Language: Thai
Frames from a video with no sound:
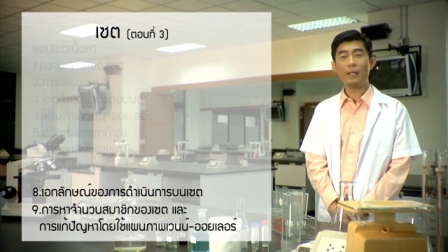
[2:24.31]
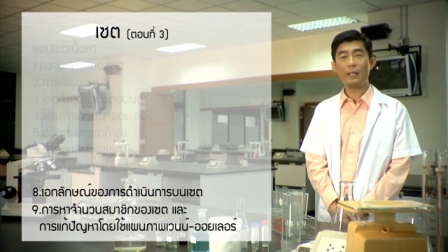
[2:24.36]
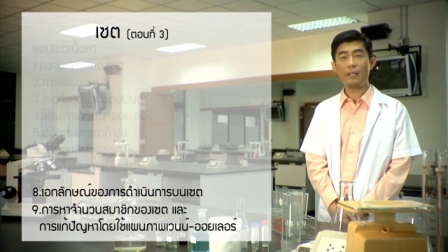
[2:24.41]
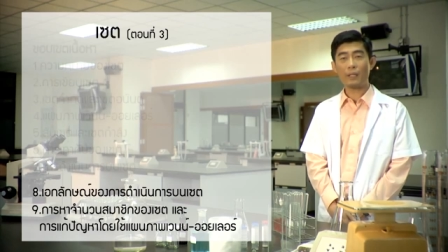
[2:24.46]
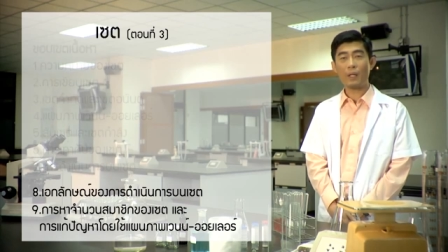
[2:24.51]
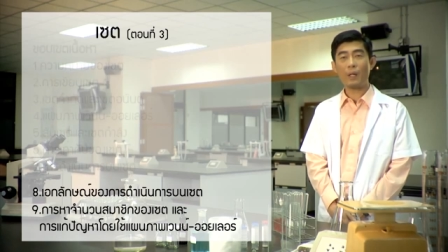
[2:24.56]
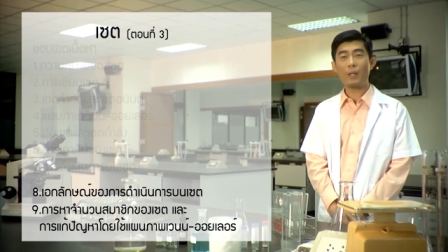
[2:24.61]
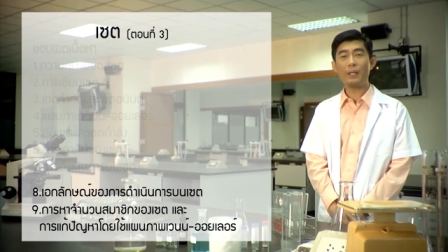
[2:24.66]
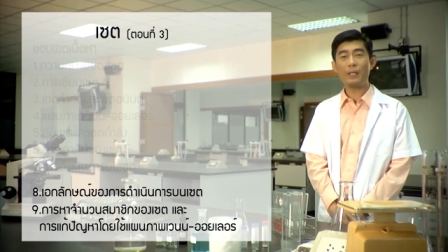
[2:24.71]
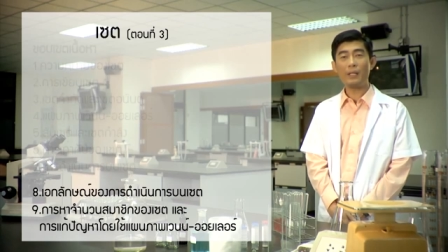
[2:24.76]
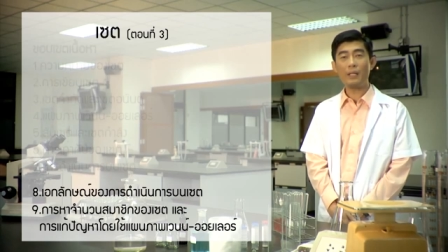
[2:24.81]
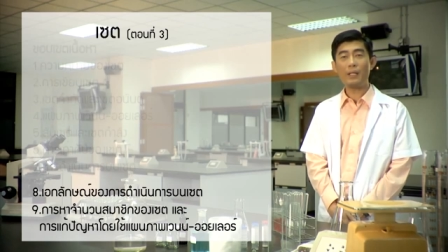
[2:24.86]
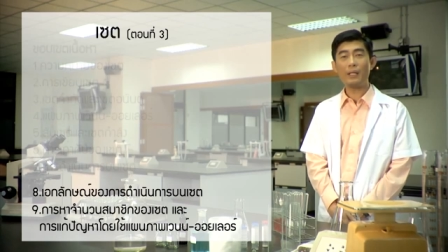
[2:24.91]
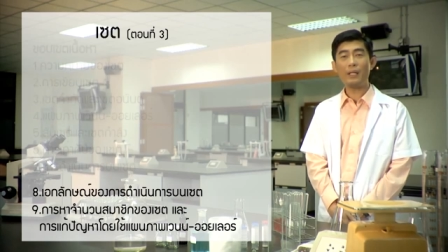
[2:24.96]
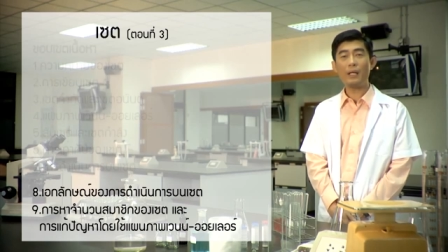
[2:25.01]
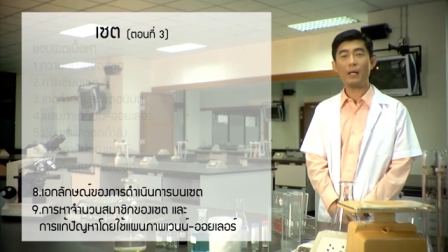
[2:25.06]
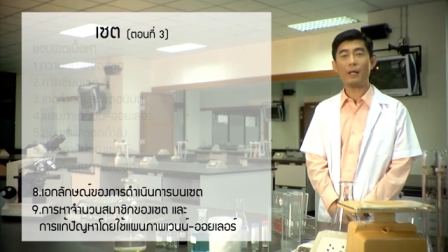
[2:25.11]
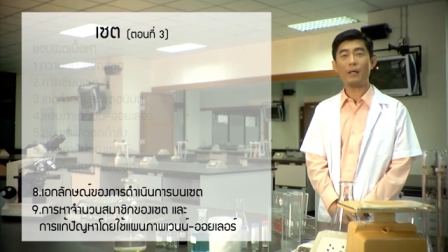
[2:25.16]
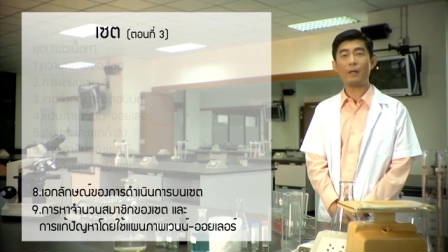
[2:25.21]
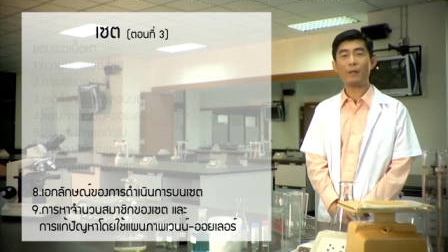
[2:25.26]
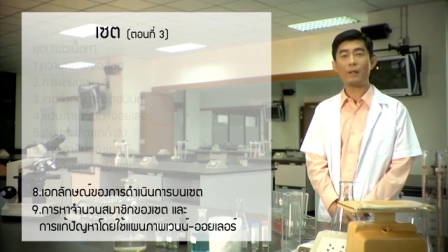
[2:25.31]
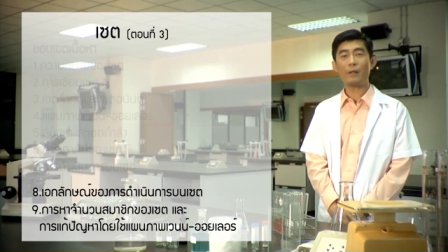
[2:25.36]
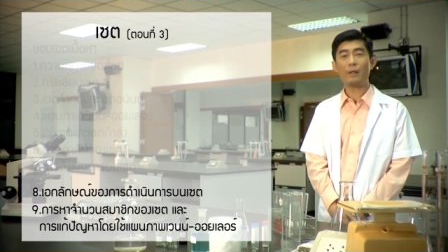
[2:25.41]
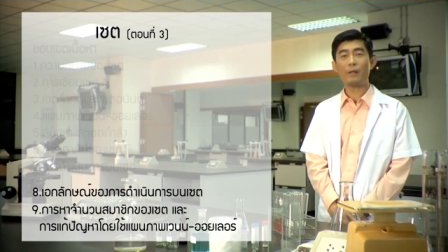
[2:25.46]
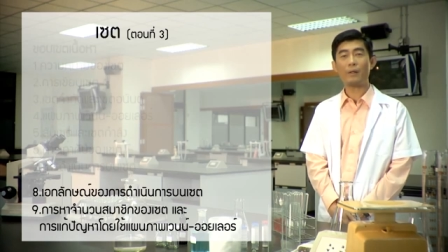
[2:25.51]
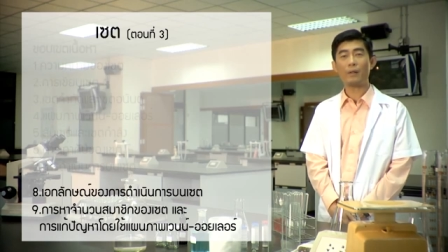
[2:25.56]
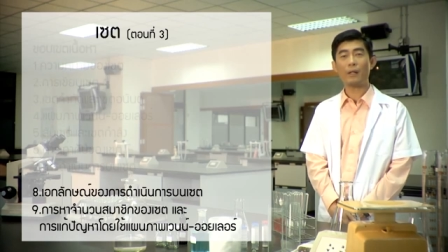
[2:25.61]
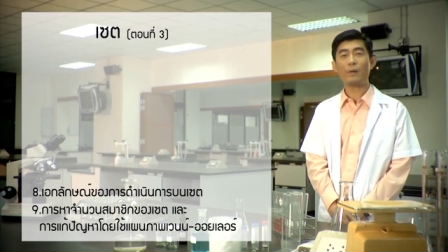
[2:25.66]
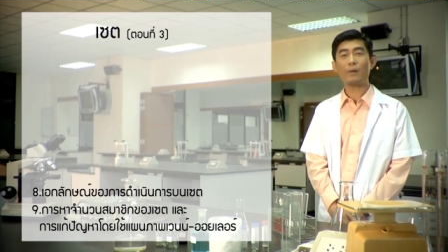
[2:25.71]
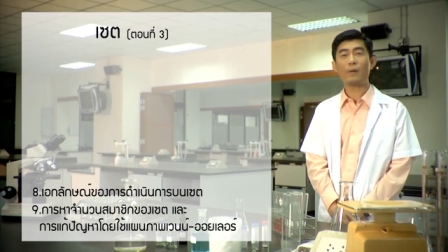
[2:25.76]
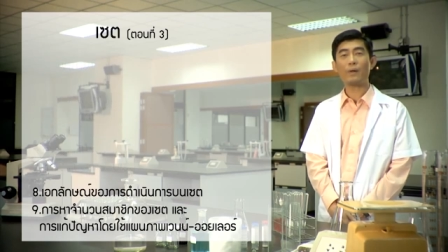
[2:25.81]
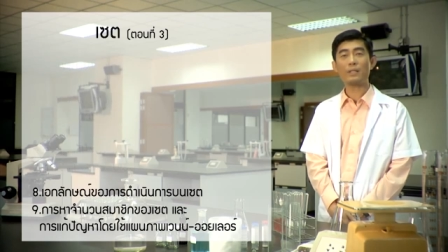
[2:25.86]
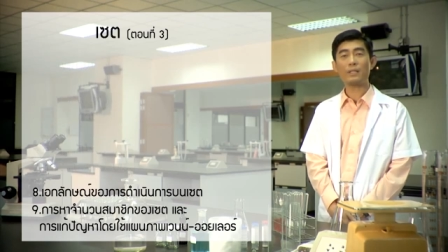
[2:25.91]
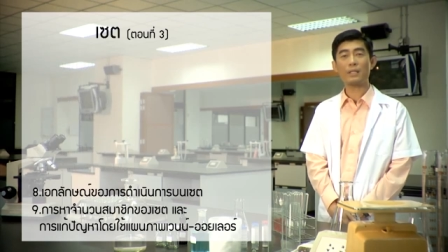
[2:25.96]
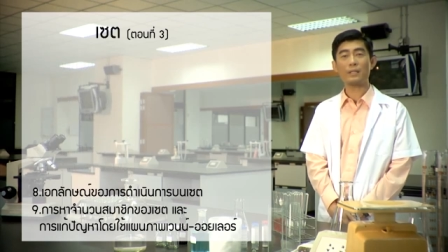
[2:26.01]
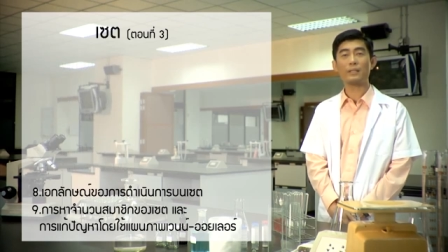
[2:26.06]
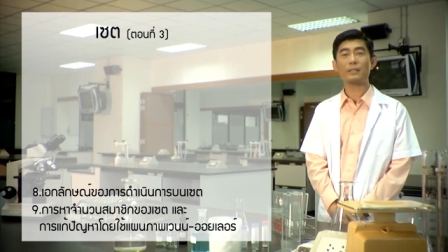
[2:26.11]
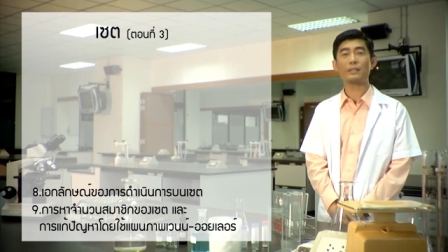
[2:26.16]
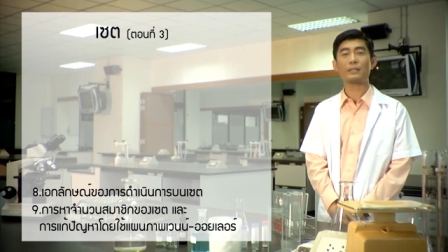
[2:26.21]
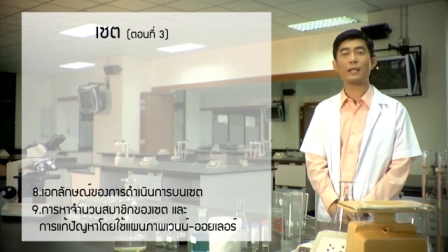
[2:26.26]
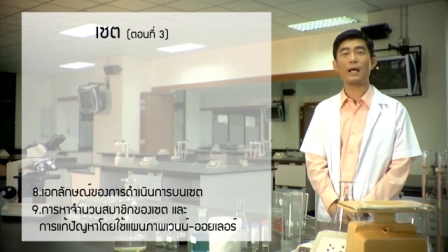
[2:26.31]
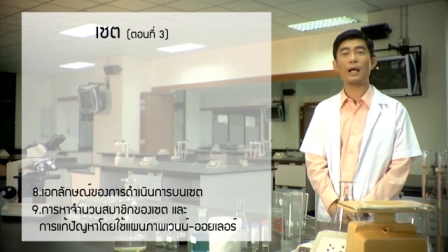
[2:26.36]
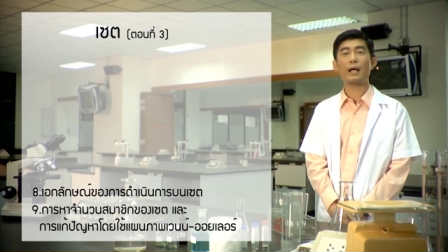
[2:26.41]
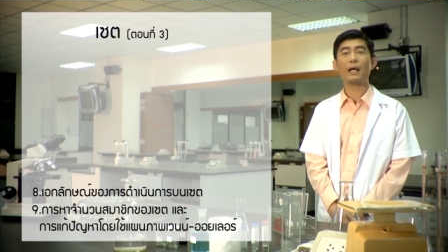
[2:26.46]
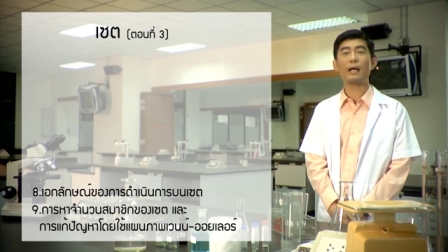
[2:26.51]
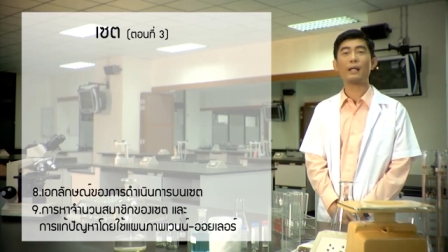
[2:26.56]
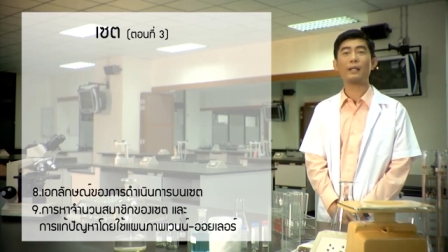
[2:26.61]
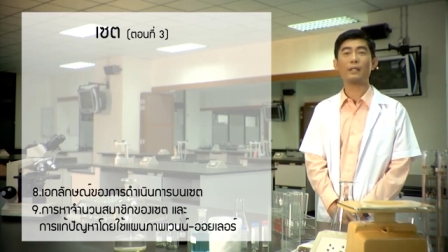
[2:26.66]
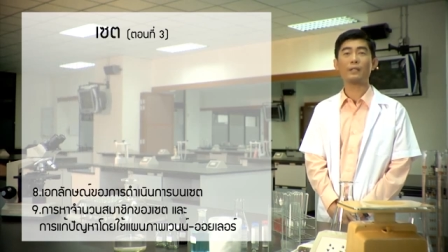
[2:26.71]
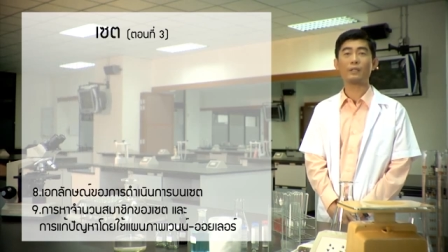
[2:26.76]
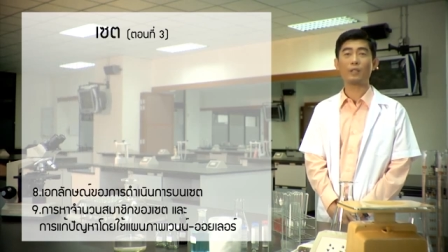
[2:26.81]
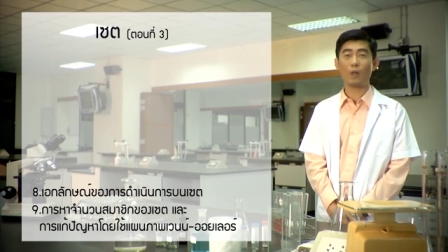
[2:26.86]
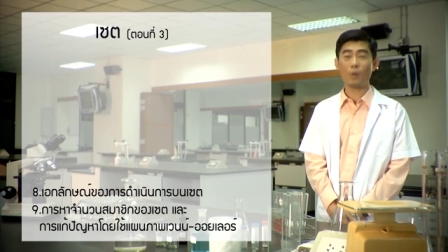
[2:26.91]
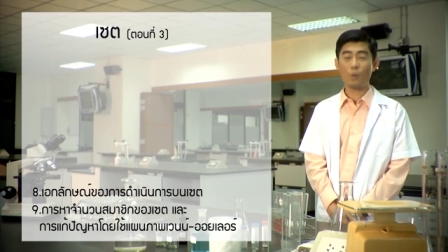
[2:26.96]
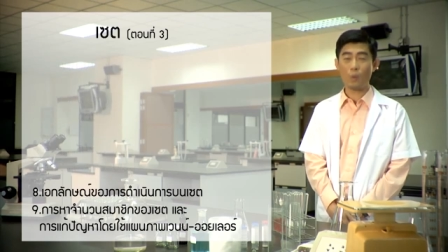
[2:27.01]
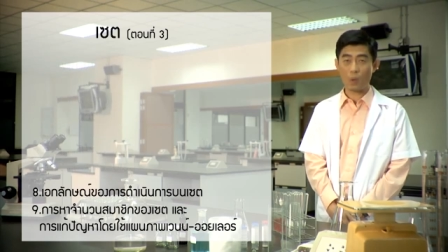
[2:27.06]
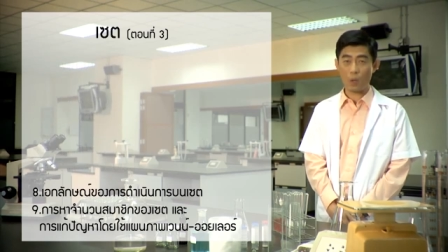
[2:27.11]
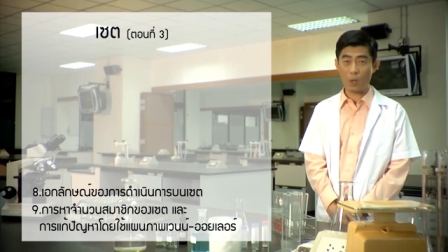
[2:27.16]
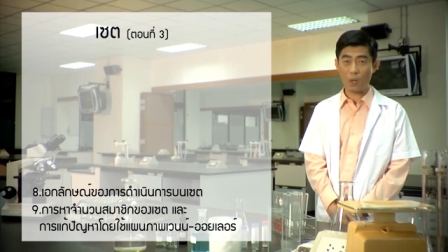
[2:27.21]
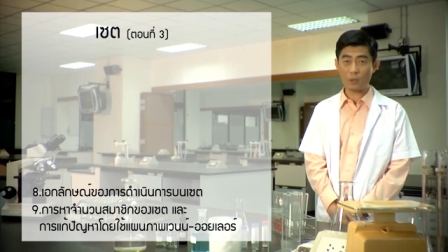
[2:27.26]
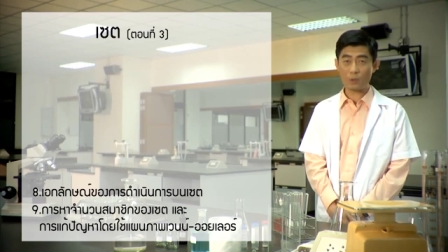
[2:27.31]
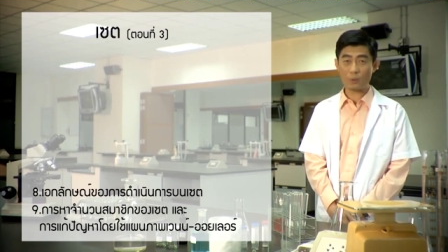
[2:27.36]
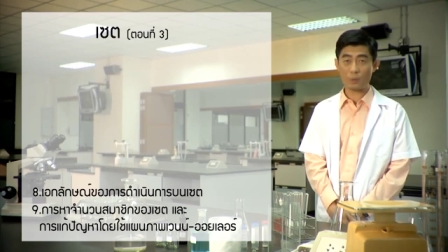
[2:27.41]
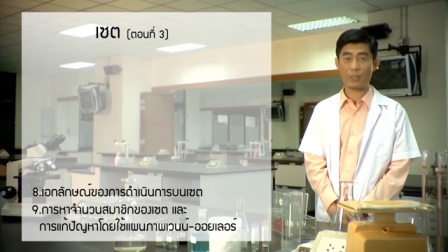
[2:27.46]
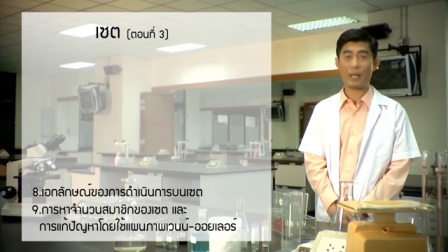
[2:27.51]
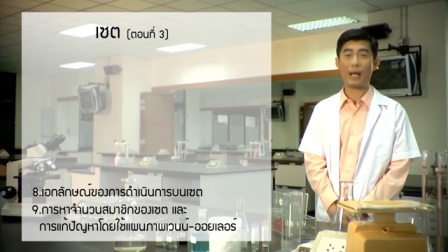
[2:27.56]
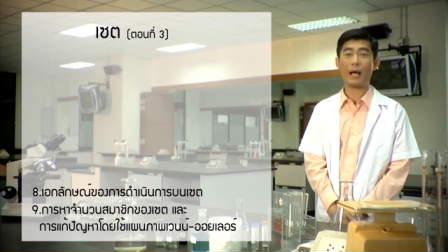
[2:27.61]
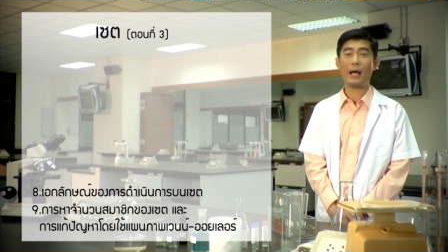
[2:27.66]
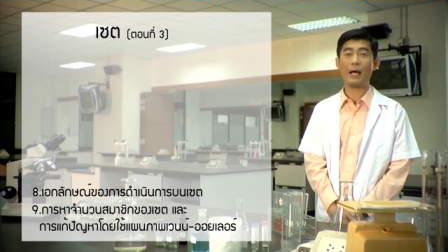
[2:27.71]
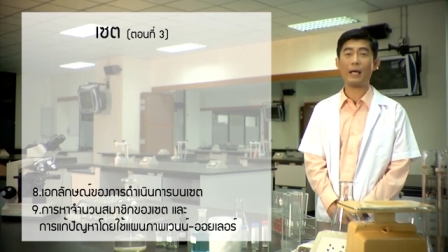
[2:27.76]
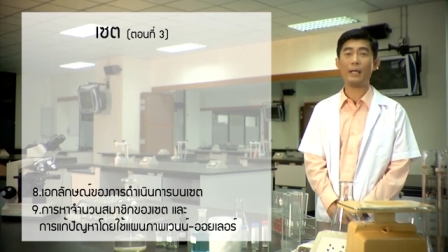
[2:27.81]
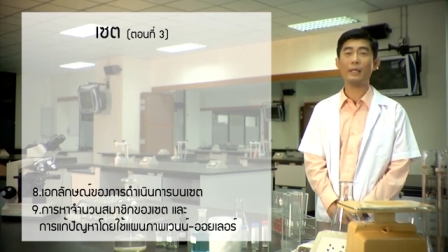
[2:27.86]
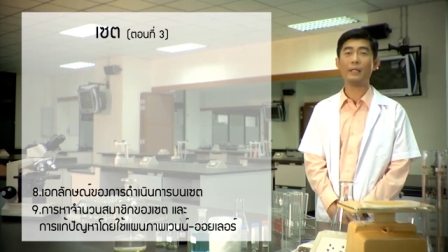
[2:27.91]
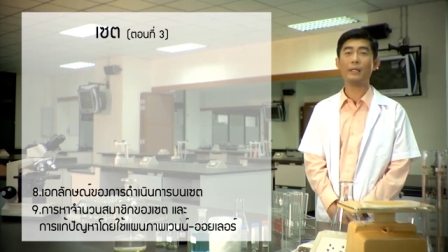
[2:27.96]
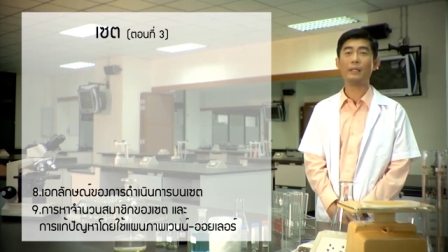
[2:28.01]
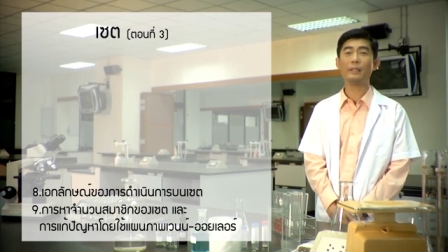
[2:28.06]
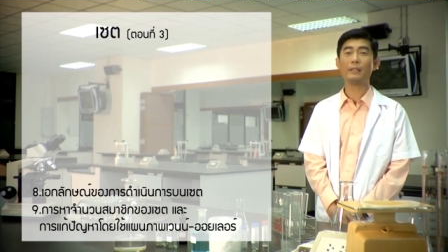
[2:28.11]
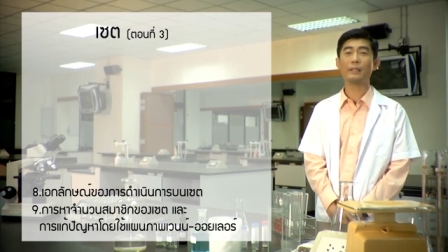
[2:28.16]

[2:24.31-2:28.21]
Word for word: ในตอนนี้เนี่ยเราก็จะศึกษากันใน 2 หัวข้อสุดท้าย